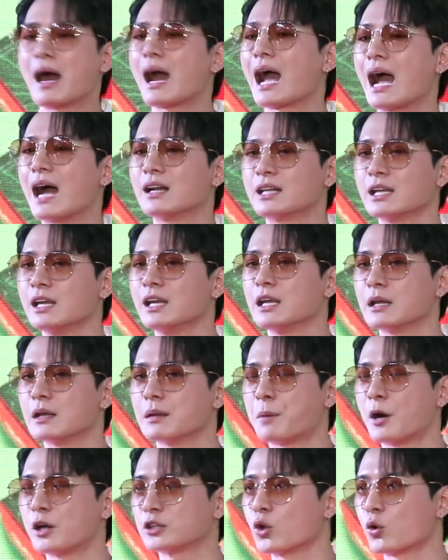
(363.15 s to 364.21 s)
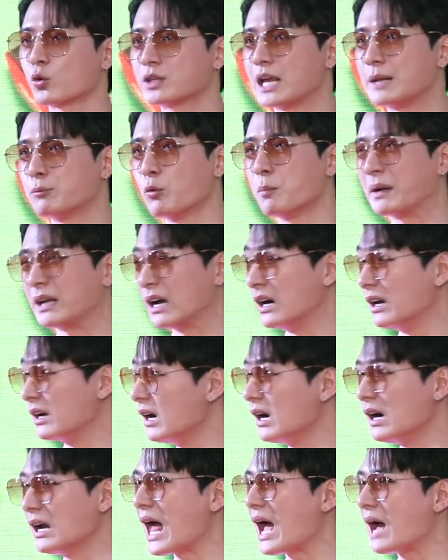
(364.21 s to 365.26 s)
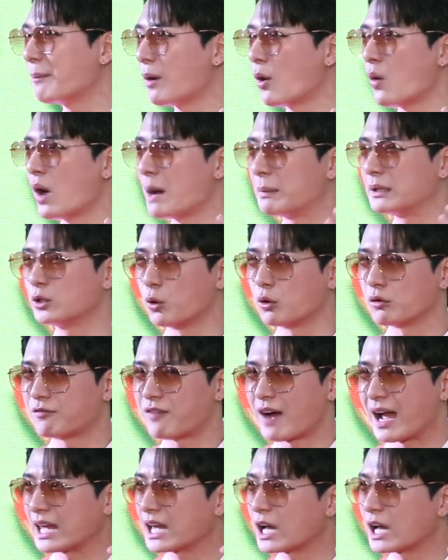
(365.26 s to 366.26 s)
บางครั้งที่พอตกเย็นปุ๊บมันเออเลอร์แล้วเพราะว่ามันโดนไฟ